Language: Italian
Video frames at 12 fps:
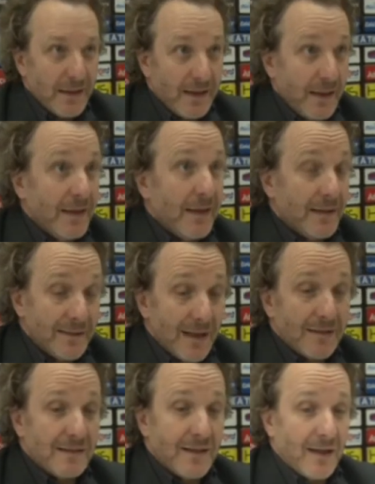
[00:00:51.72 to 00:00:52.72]
e
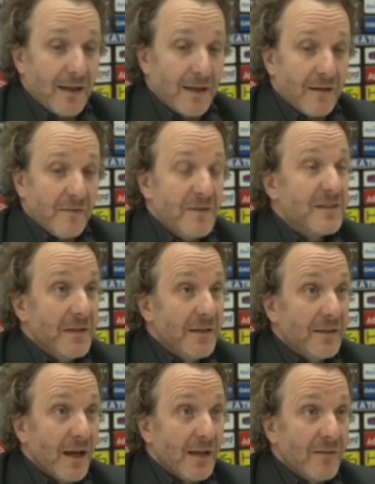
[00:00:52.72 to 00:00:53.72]
tanta eh,
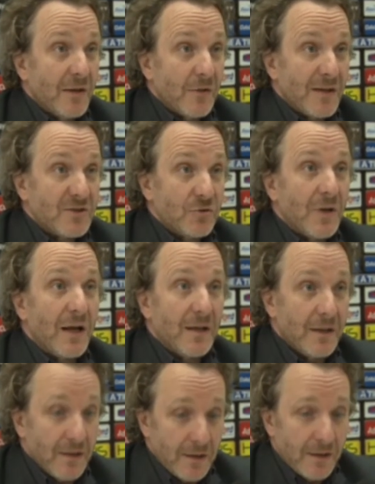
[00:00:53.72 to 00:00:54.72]
visibilità a livello
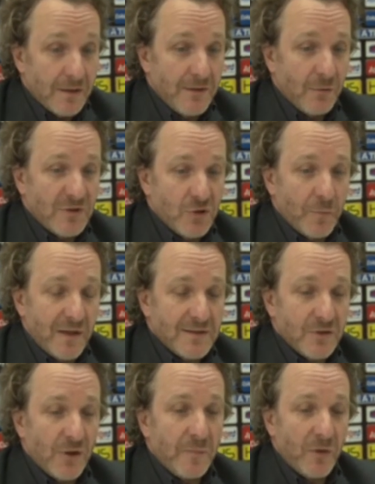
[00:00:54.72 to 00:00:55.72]
nazionale di questa
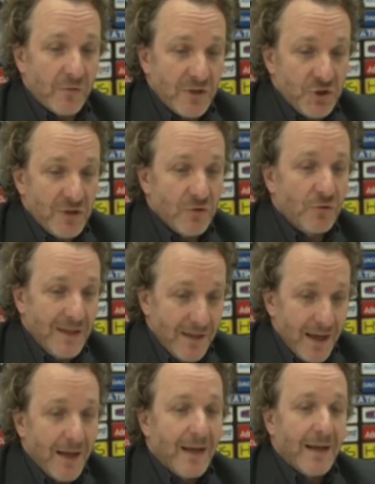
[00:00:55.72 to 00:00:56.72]
operazione, abbiamo deciso
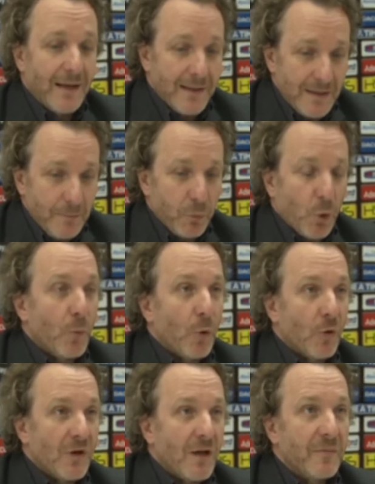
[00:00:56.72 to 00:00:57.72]
di eh,
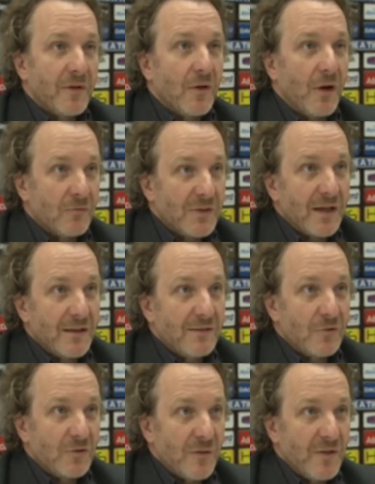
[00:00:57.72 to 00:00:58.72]
riproporla però a un
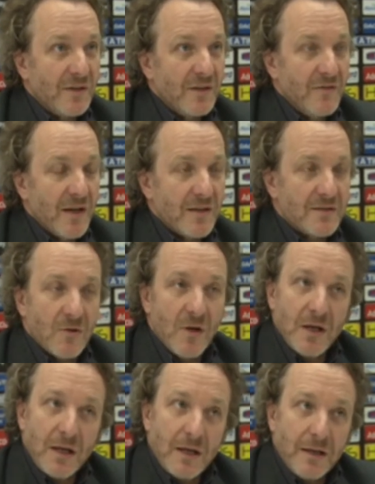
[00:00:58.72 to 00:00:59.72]
target totalmente diverso.
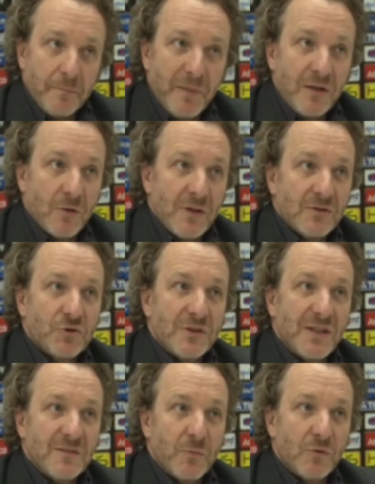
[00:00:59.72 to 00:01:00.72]
Piccole
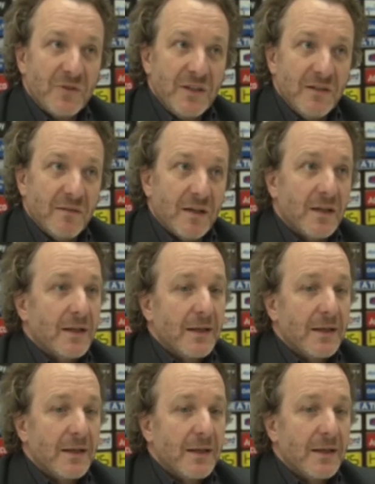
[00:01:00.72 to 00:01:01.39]
società sportive